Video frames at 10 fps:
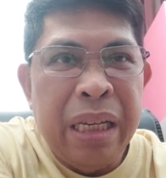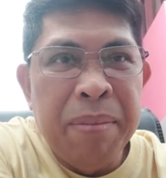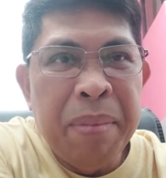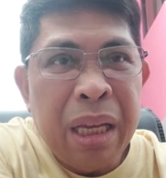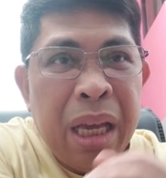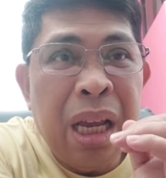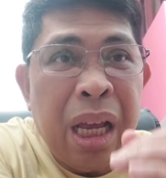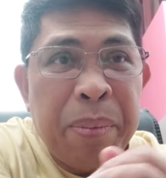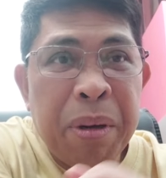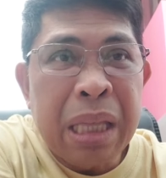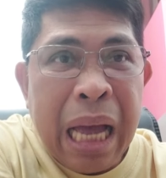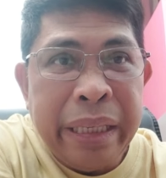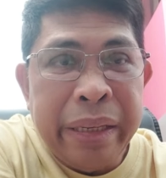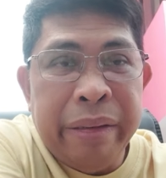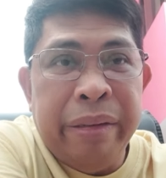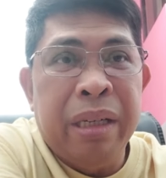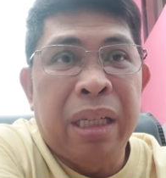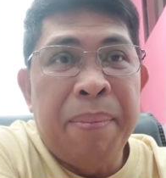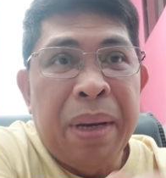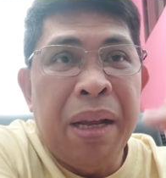inyo, mag-ingat po tayo
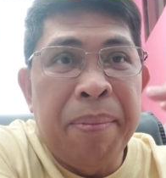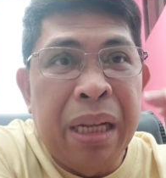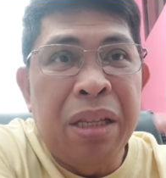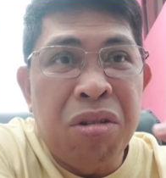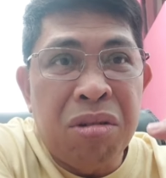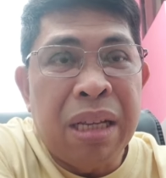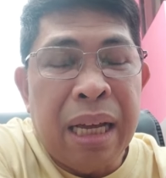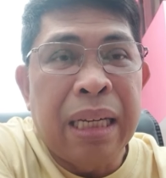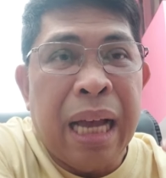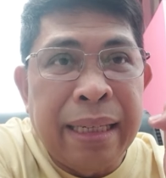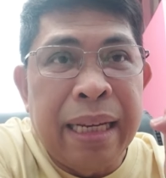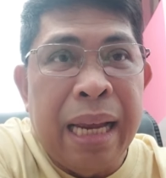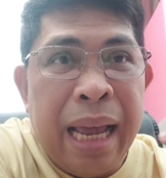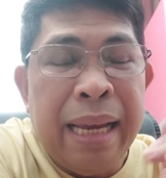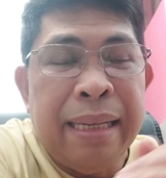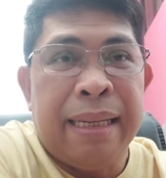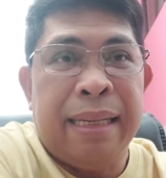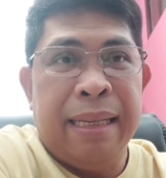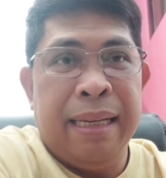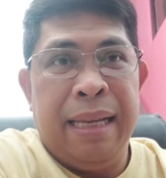sa Manchurian
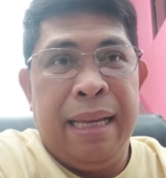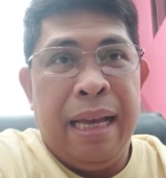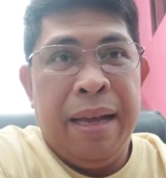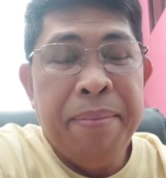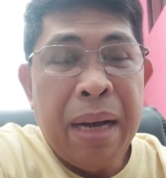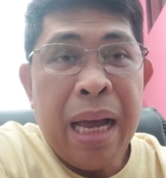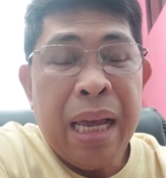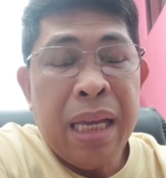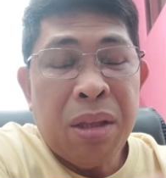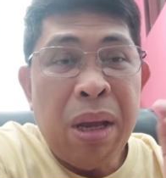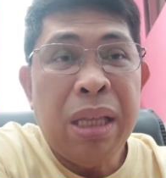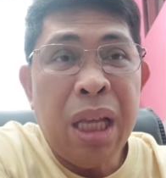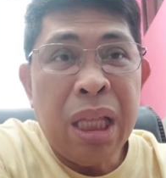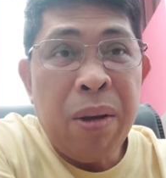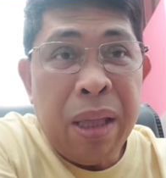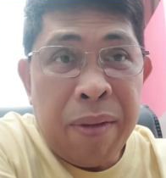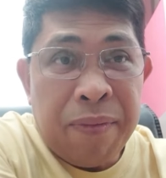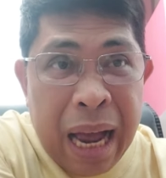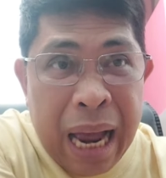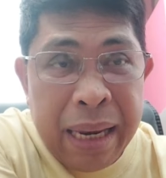candidates by
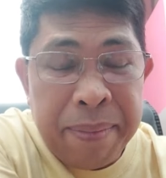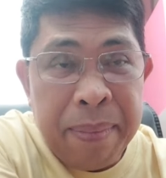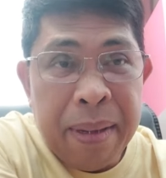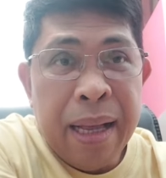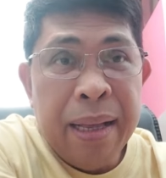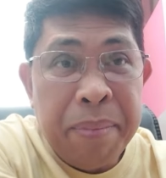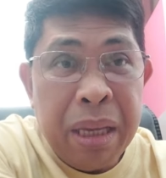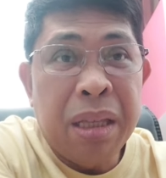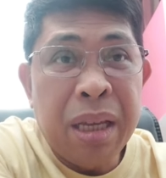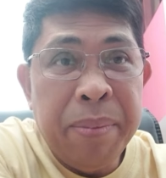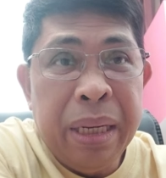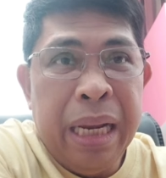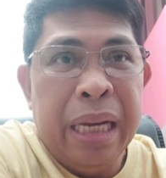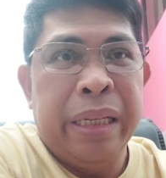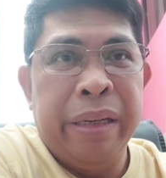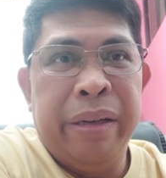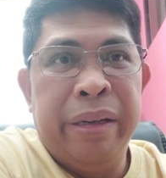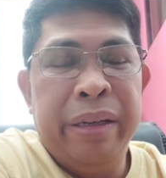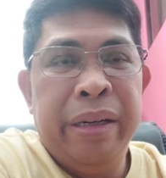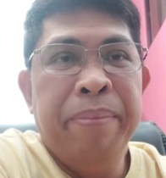2025 midterm
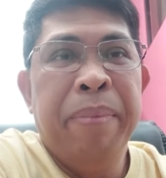election.